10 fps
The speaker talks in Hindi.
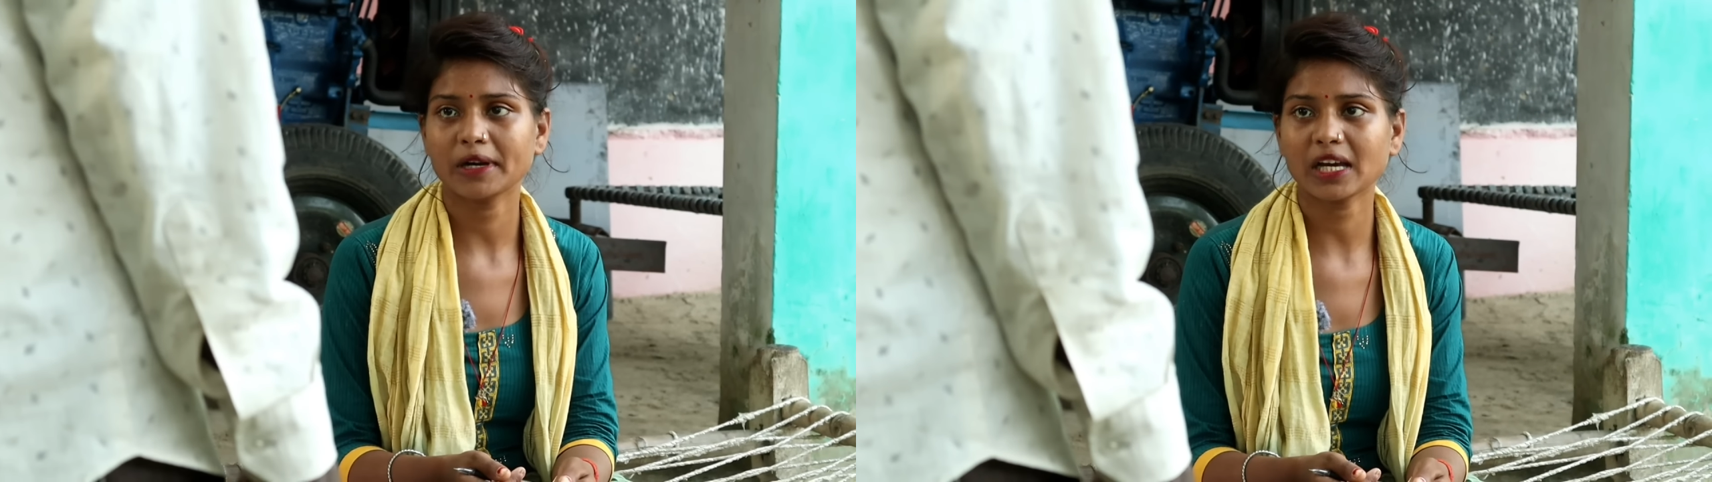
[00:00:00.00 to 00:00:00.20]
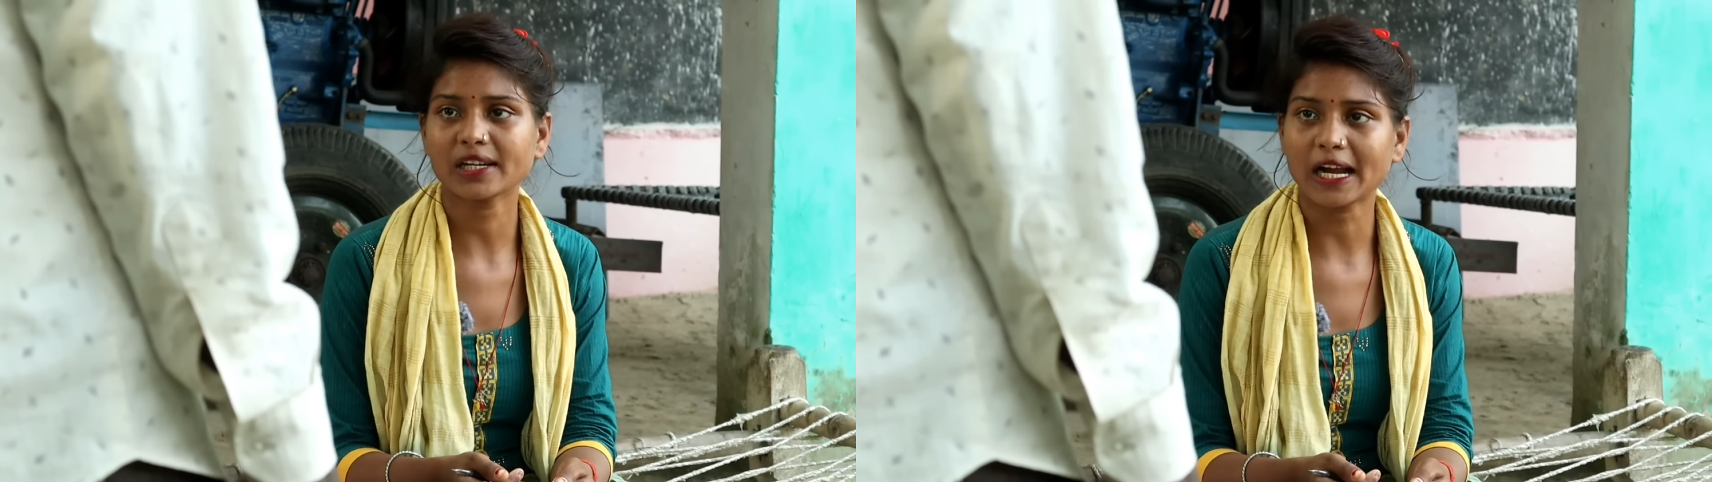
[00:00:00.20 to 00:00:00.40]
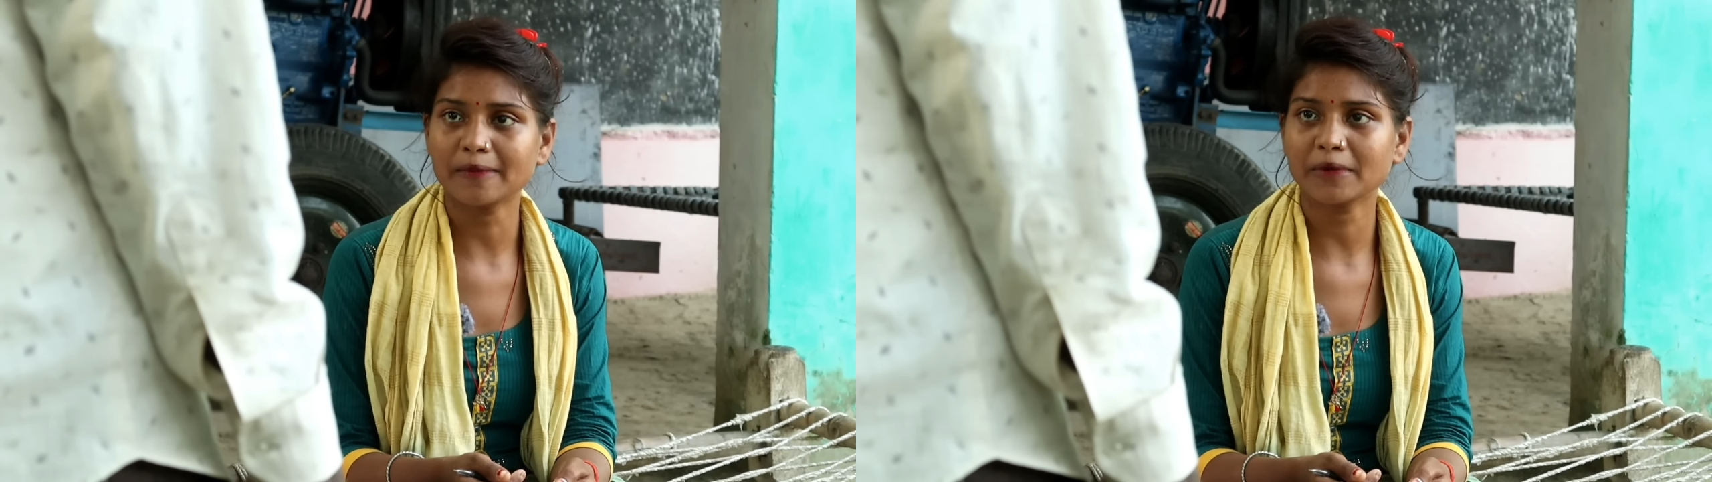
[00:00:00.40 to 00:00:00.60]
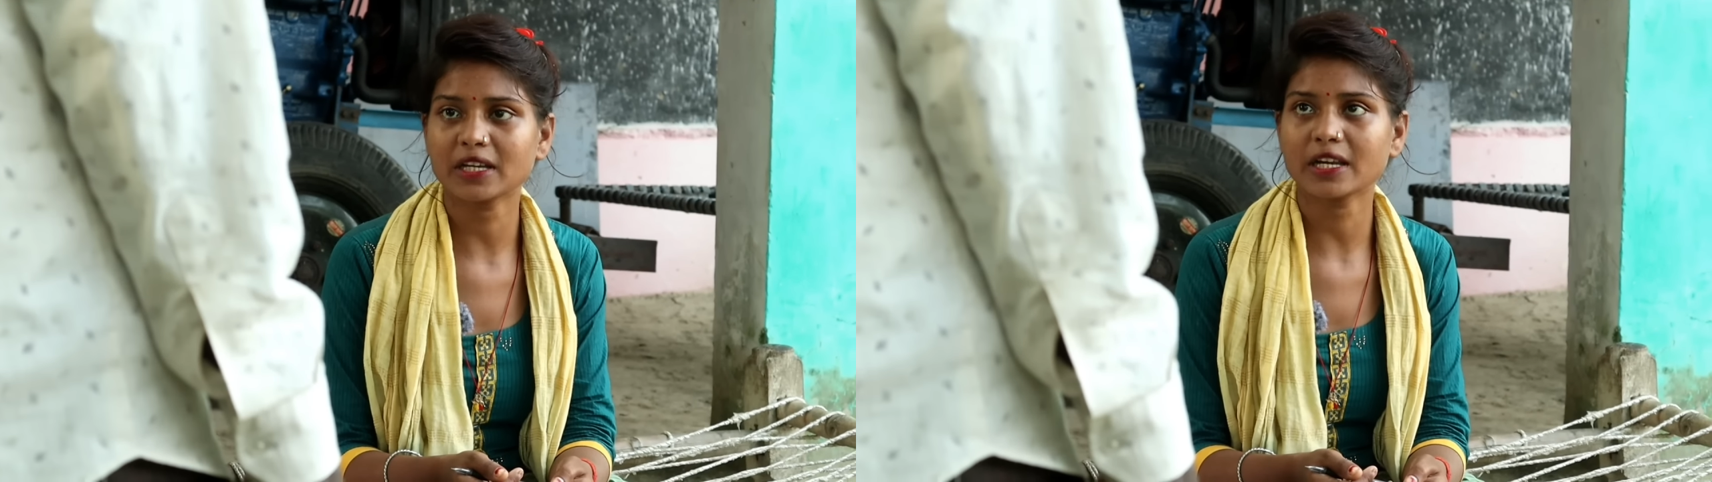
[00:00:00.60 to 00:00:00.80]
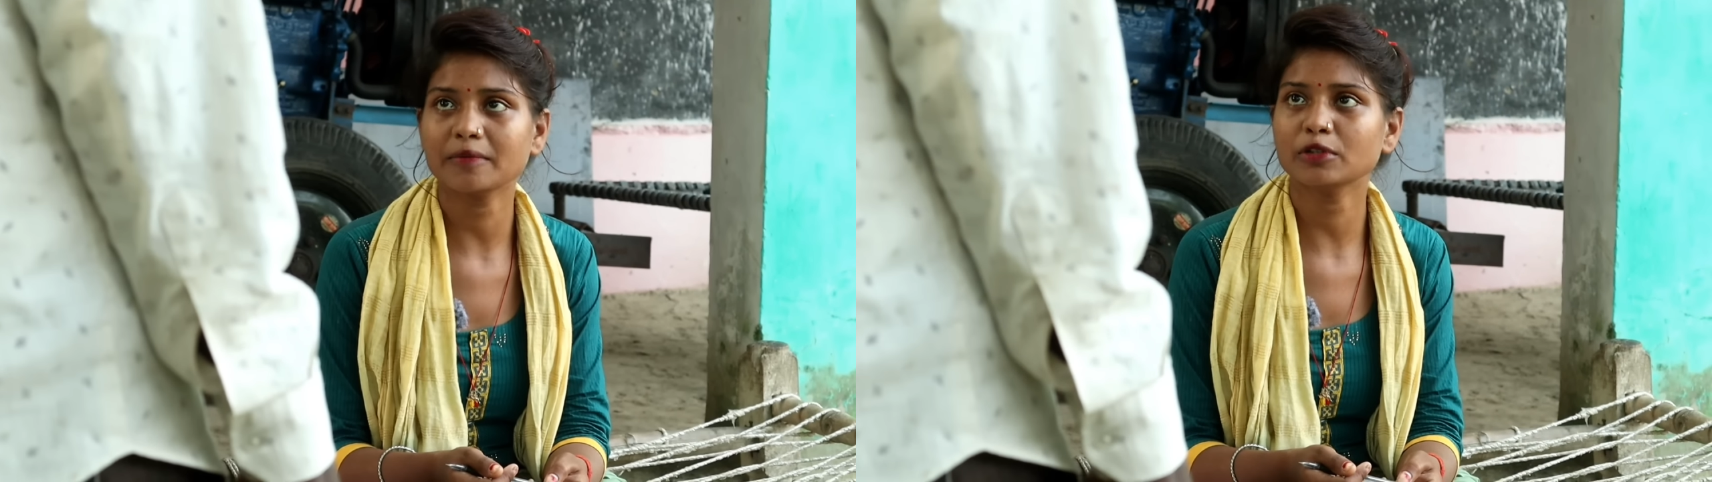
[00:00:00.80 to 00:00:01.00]
मगर काम
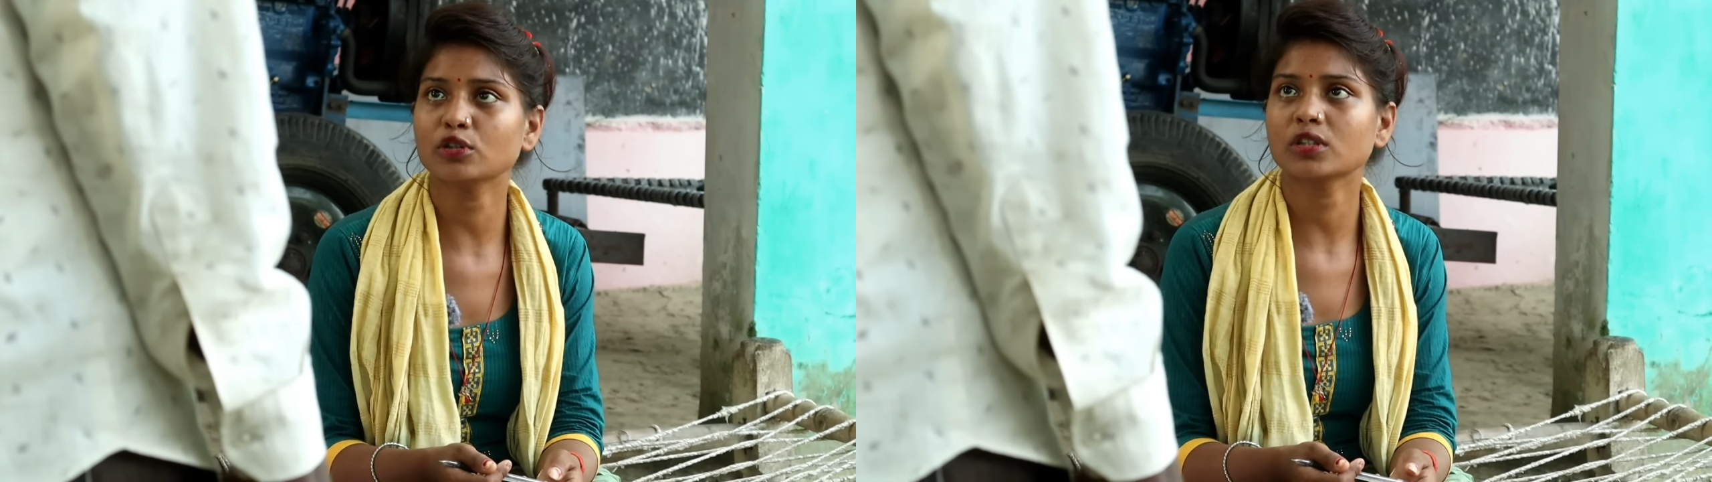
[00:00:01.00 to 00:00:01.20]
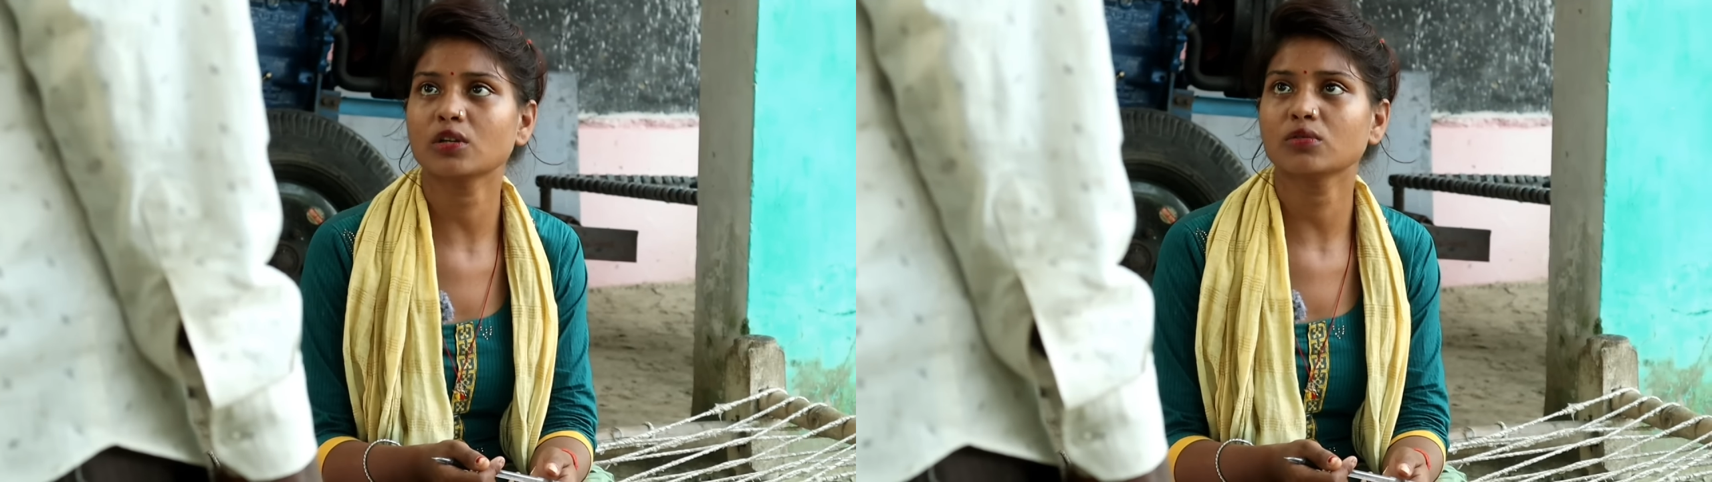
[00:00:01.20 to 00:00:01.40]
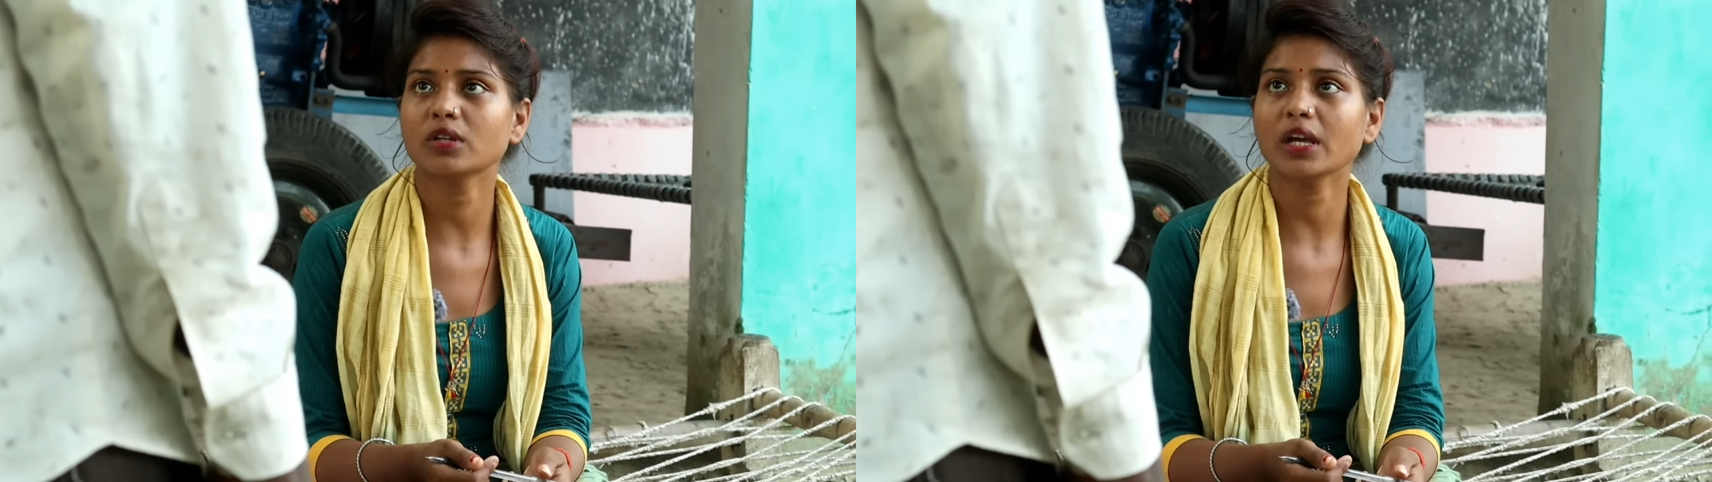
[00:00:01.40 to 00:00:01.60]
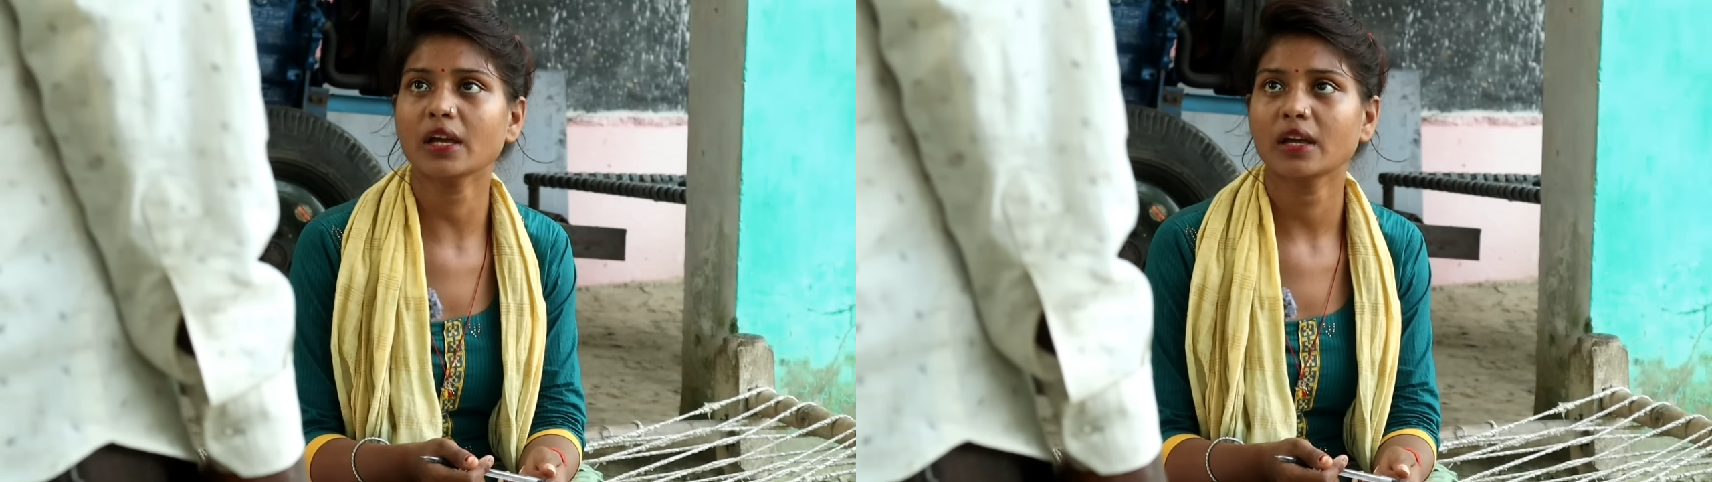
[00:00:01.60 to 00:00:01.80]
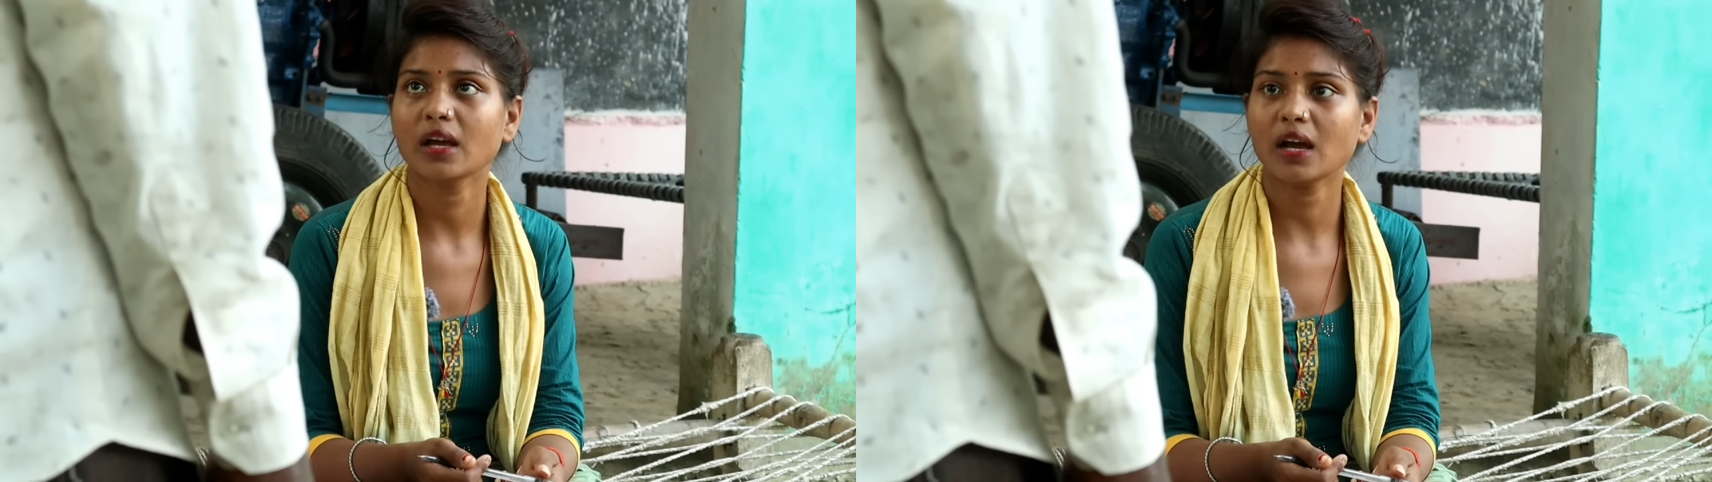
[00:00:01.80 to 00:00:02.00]
करना भी तो ज़रूरी है